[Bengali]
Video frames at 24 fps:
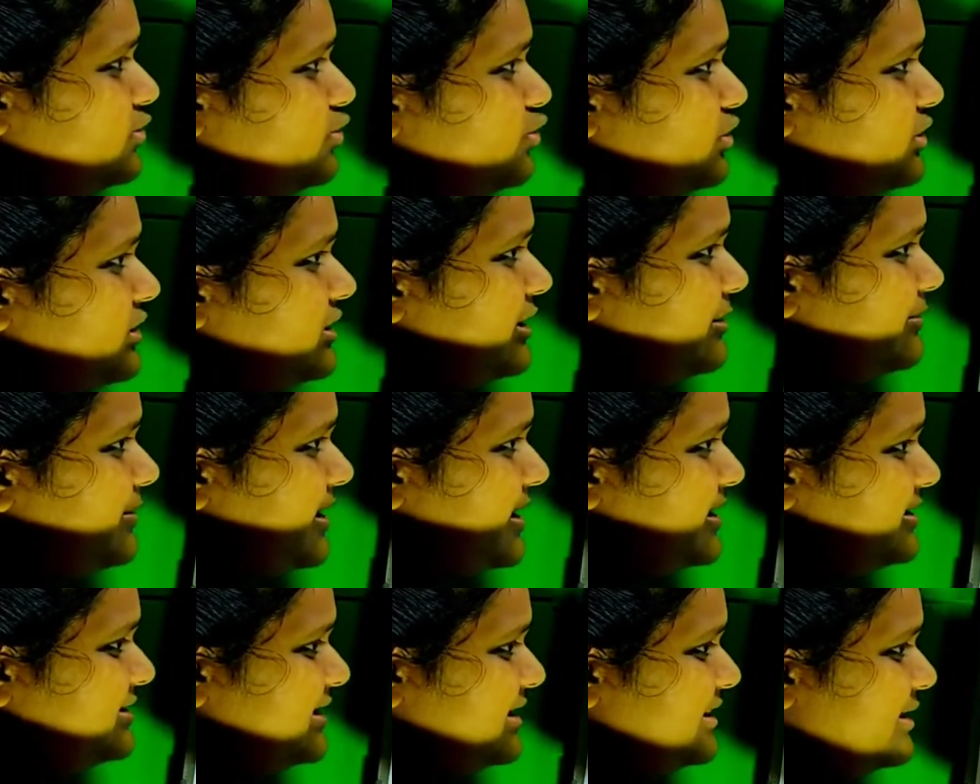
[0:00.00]
করতে
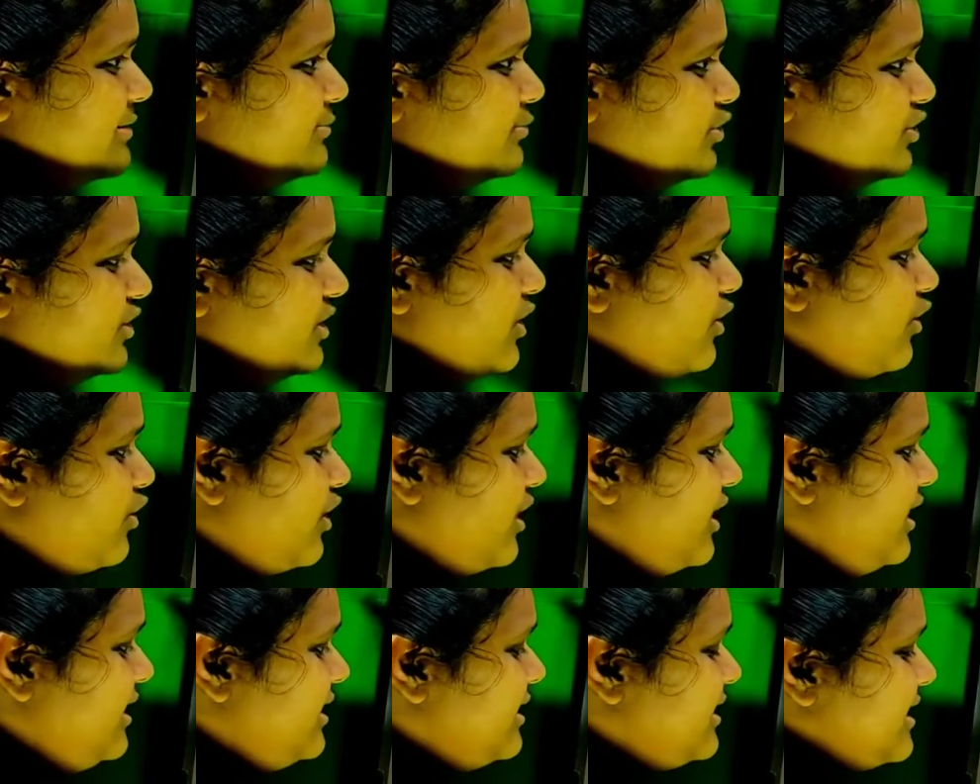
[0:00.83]
পারে যাদের মধ্যে
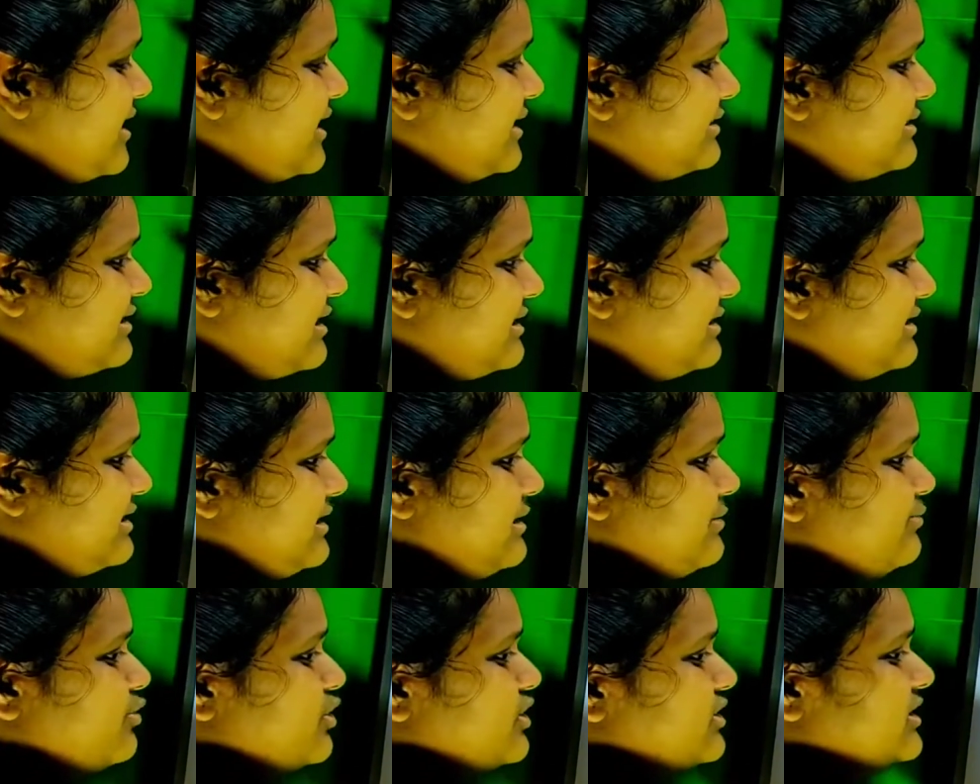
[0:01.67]
হয়
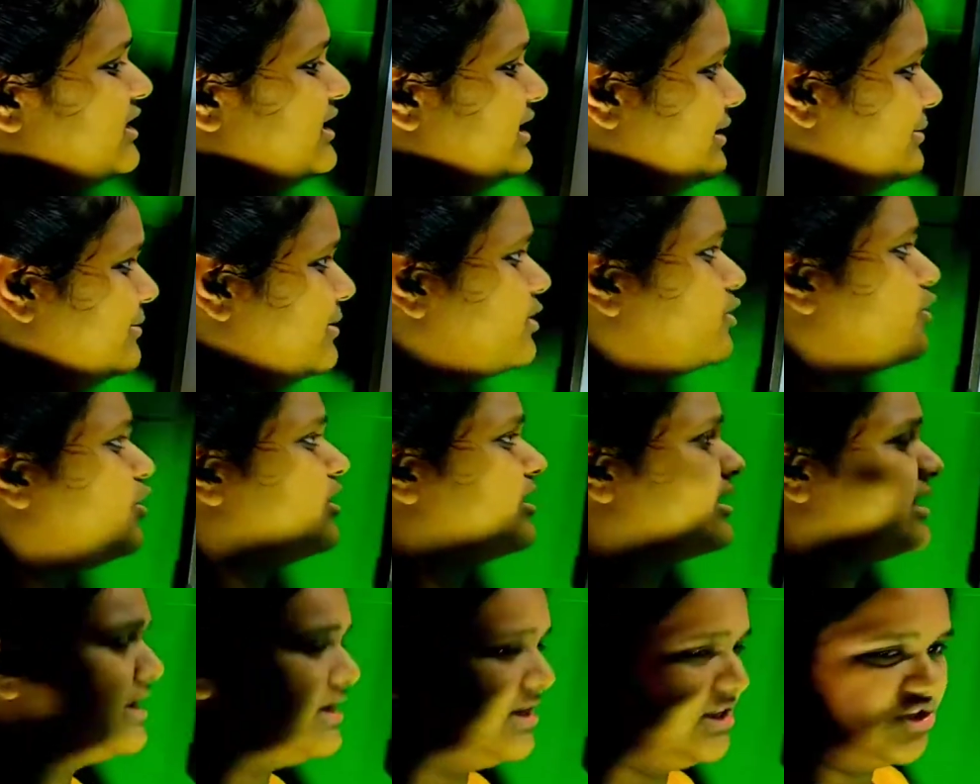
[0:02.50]
তাদেরই বলছে লিভিং
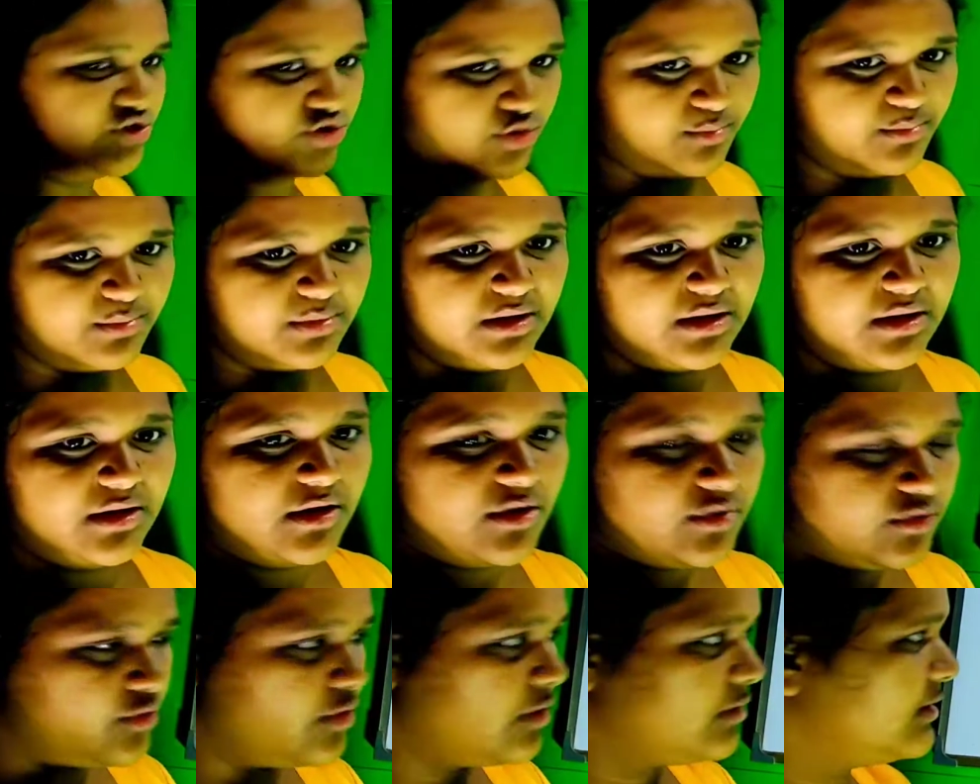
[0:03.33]
অর্গানিজম
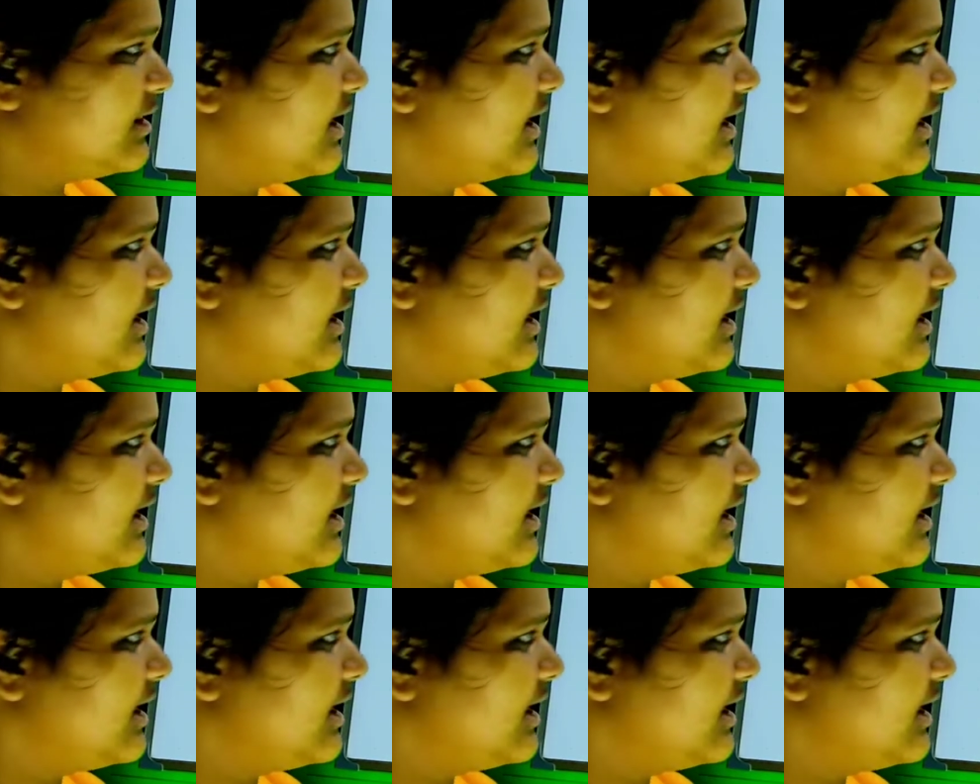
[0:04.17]
তো